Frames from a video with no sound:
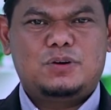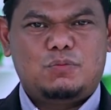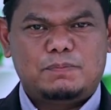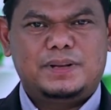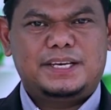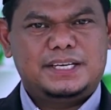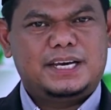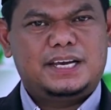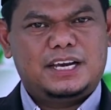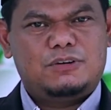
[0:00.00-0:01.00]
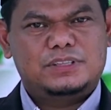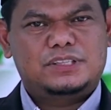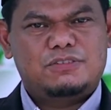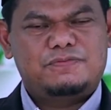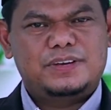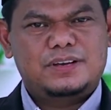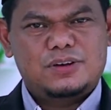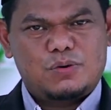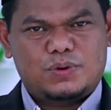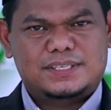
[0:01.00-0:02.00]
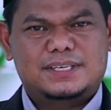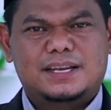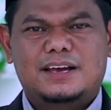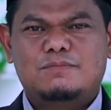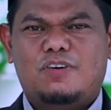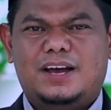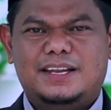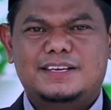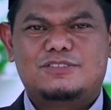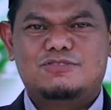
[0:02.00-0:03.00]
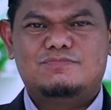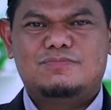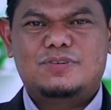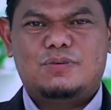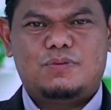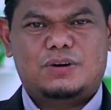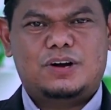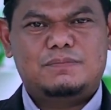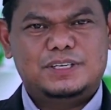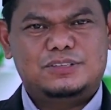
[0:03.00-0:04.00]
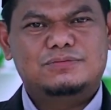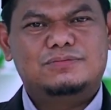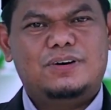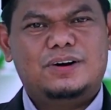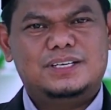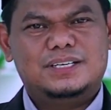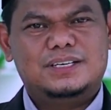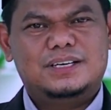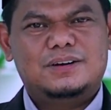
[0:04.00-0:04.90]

wabil hidayah wa taufik wassalamualaikum warahmatullahi